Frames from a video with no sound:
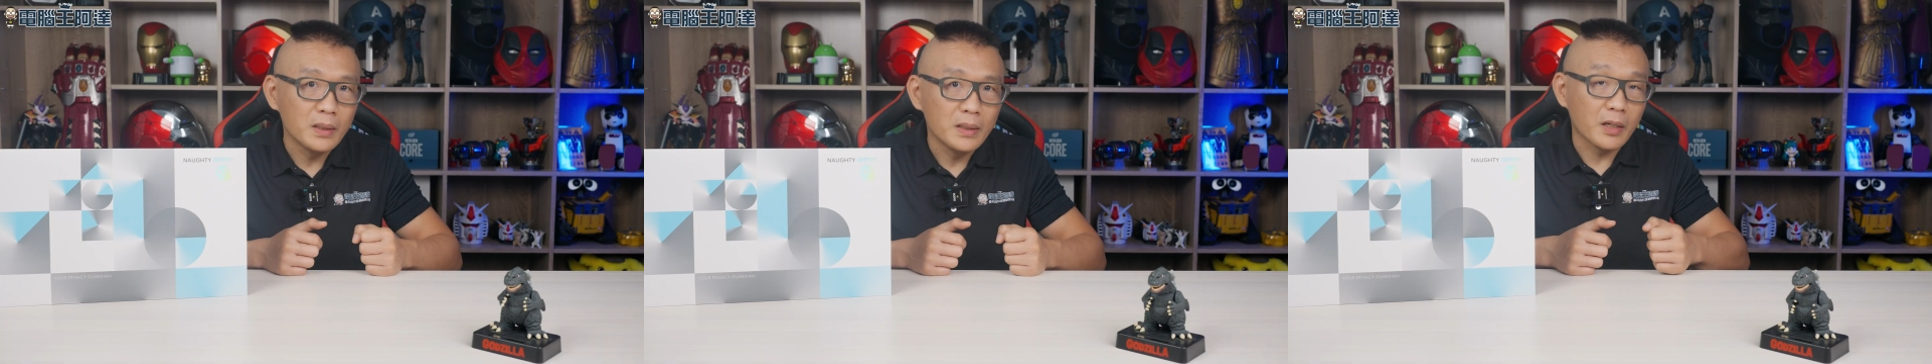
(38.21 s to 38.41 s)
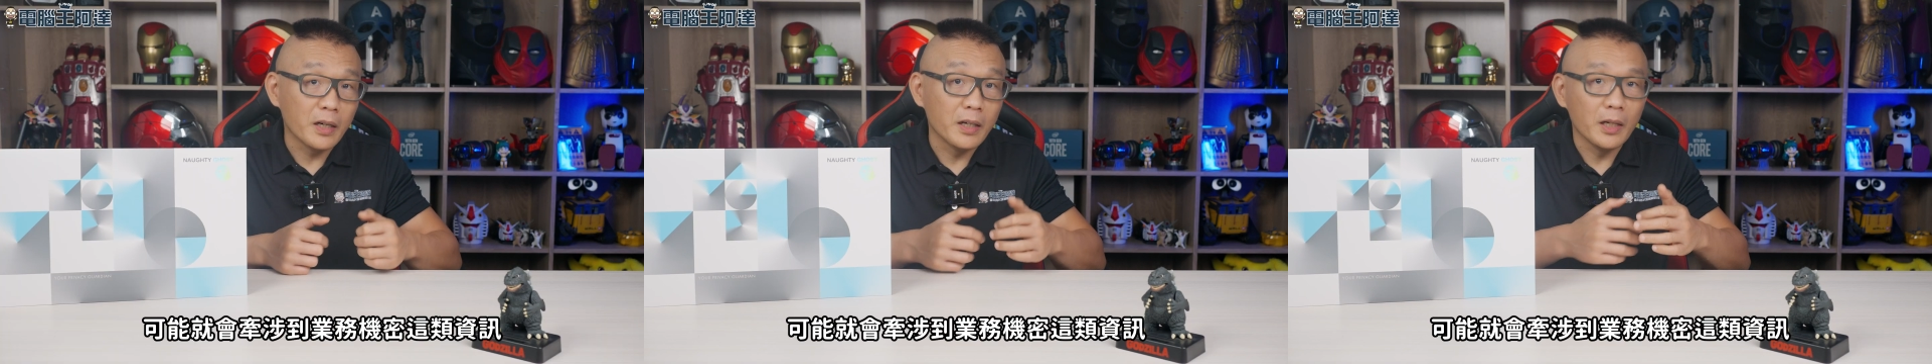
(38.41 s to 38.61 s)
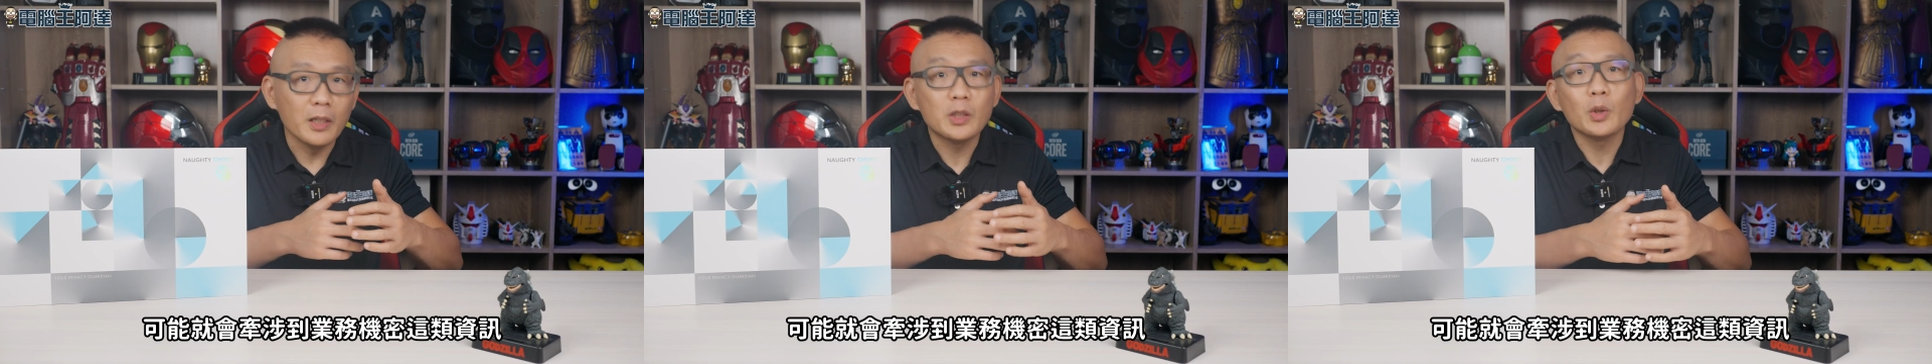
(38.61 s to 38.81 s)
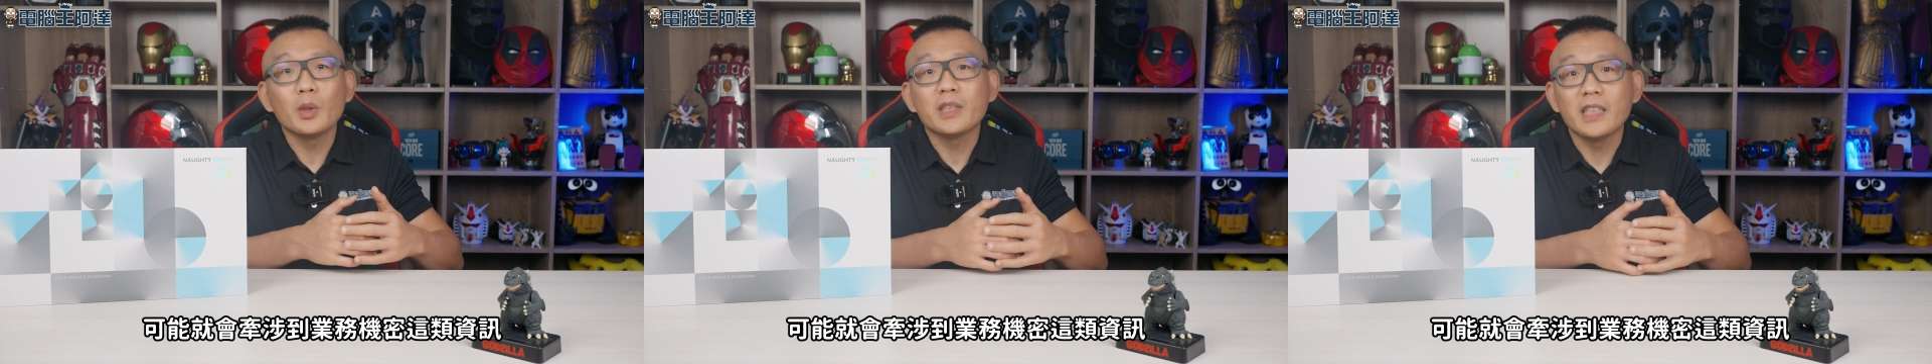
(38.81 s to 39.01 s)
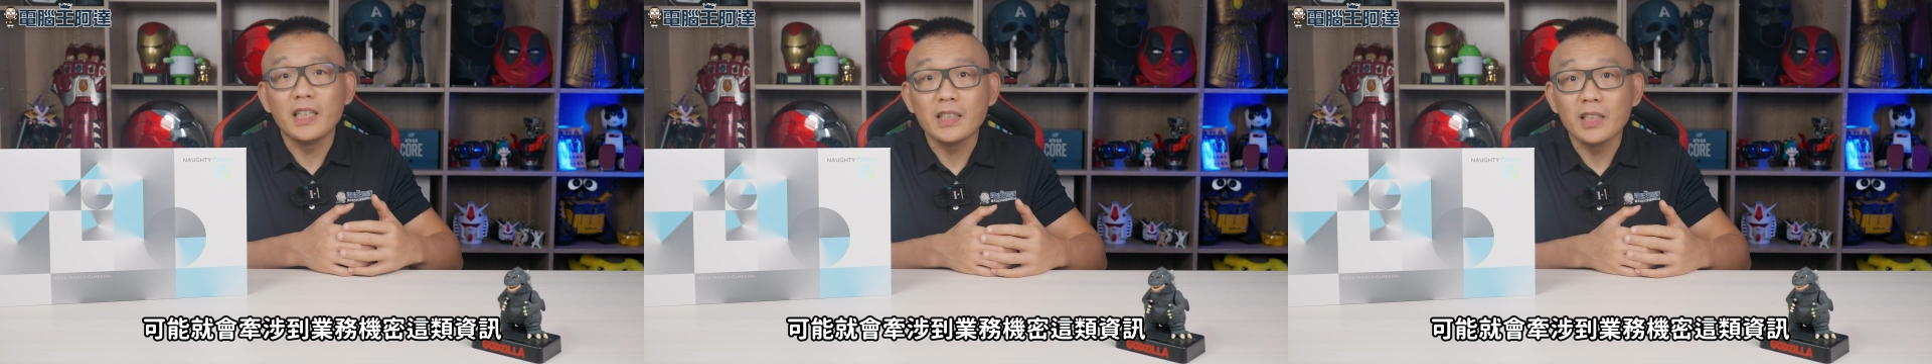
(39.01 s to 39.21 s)
可能就
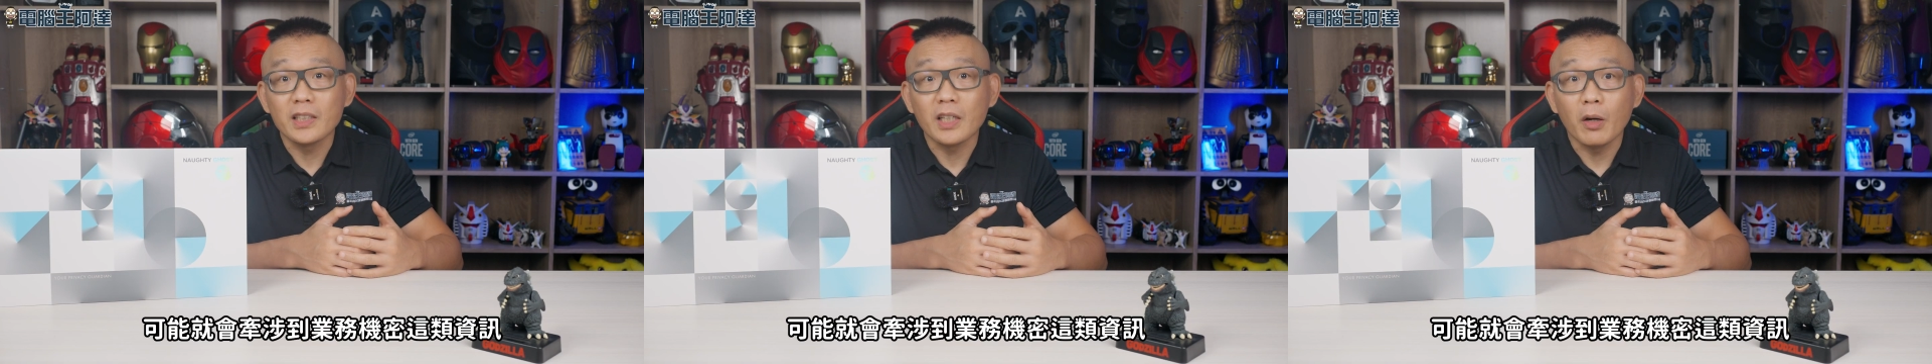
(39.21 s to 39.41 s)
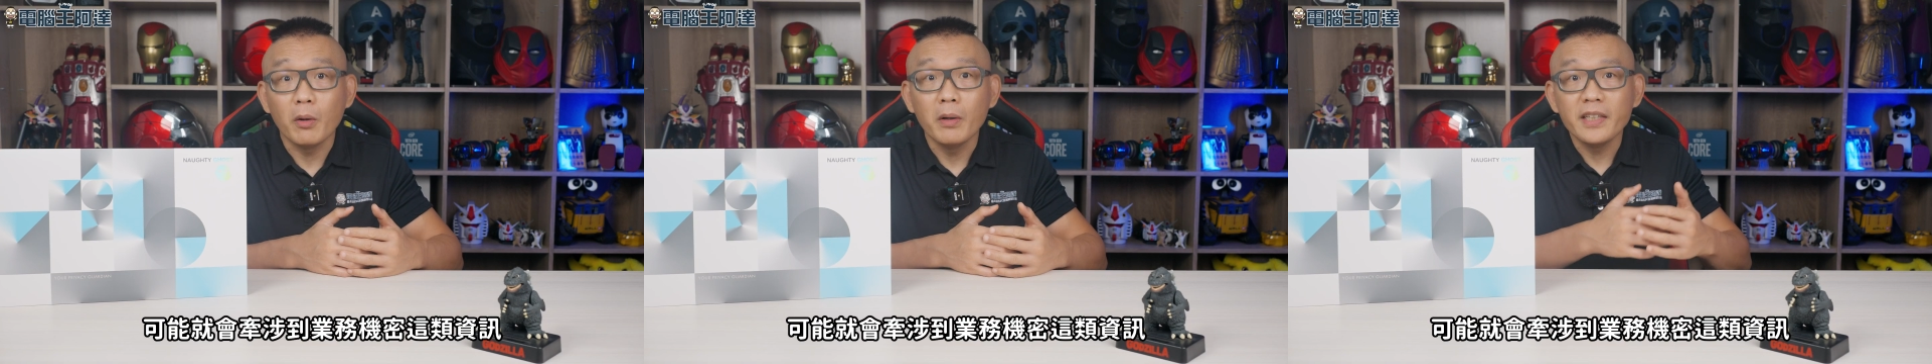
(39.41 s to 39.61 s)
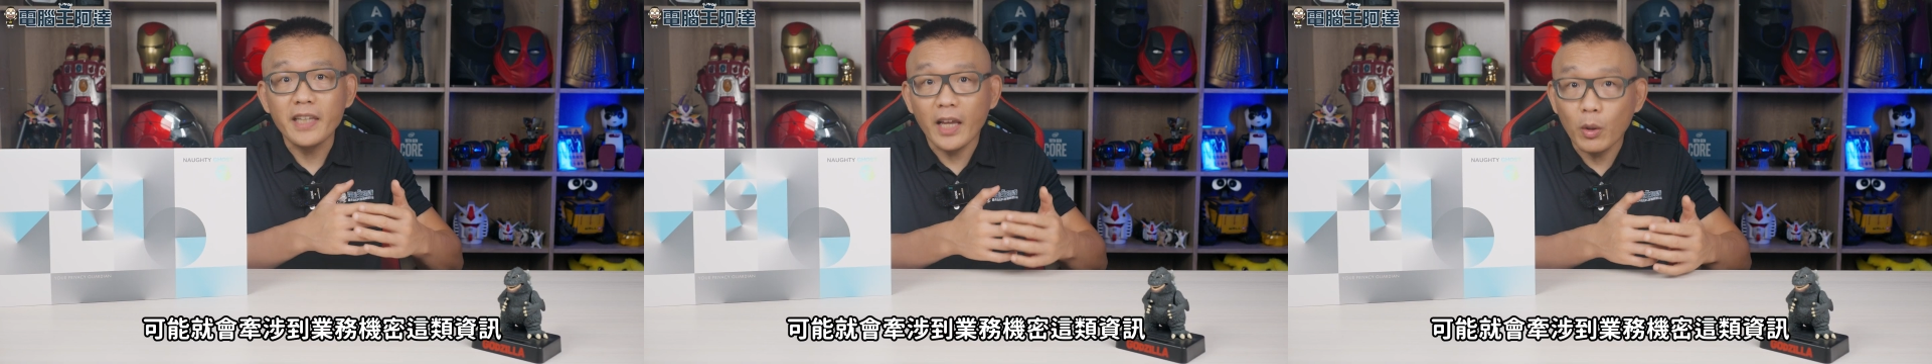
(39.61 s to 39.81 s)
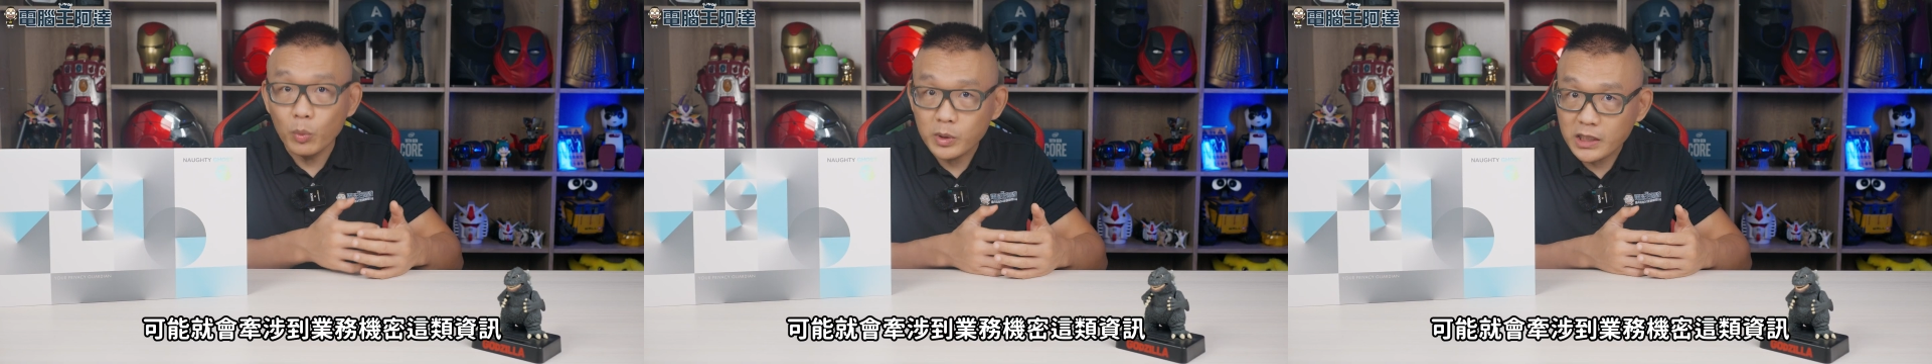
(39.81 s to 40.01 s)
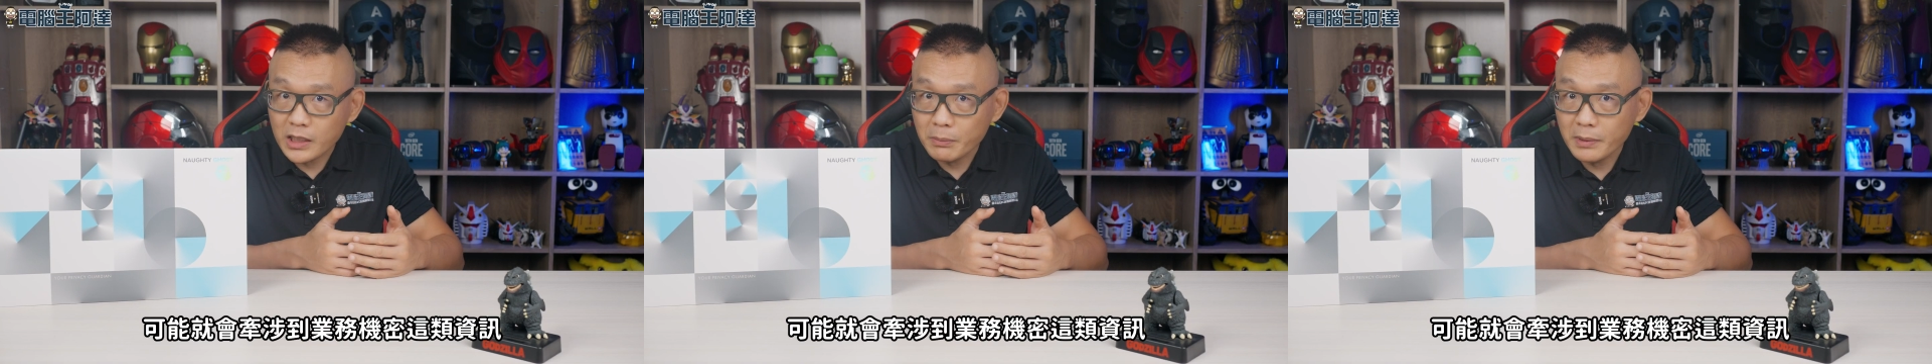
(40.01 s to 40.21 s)
会牵涉到业
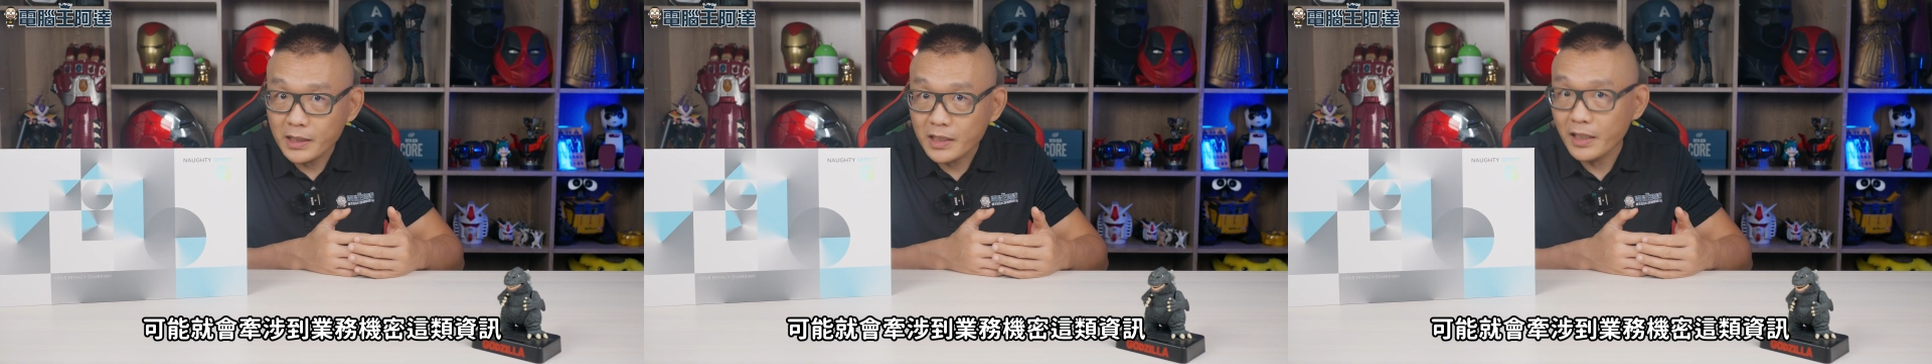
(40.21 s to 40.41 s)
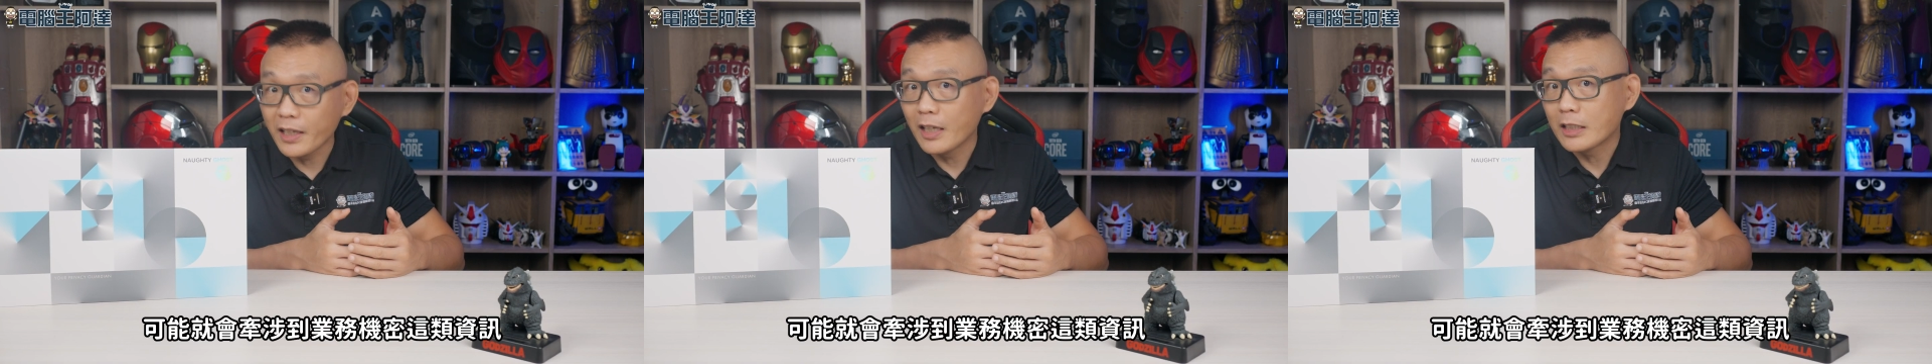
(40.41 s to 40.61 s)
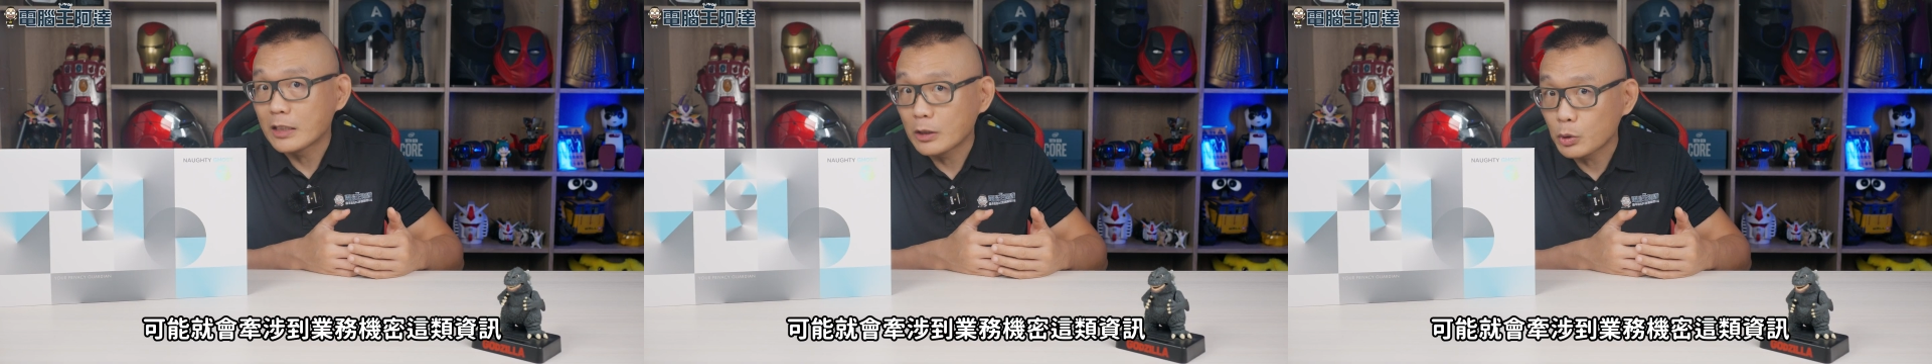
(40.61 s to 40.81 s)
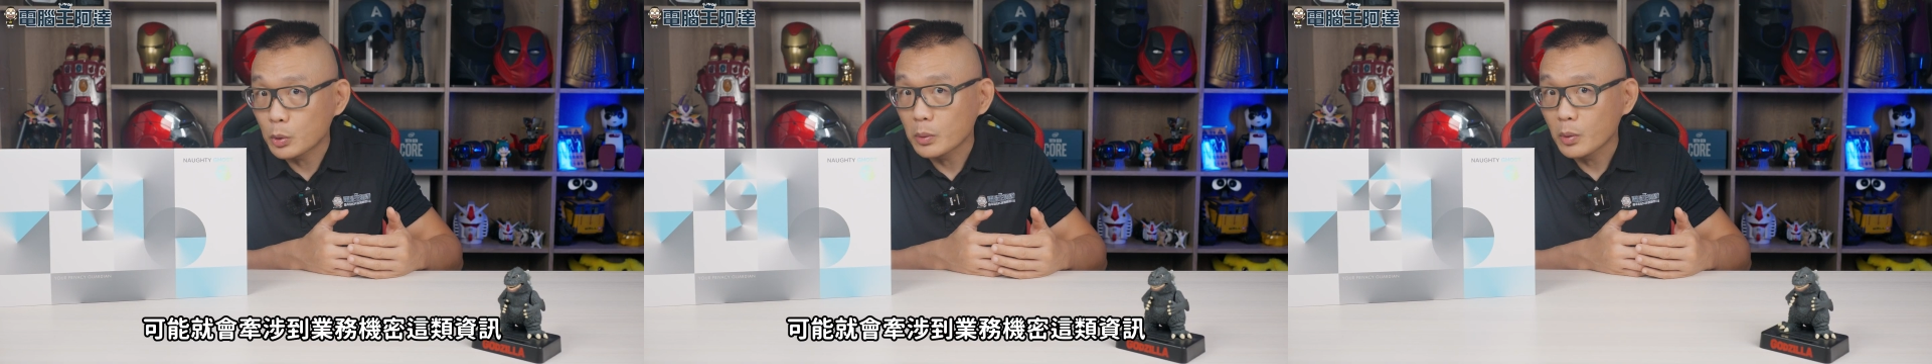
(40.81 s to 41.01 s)
务机密这类的资讯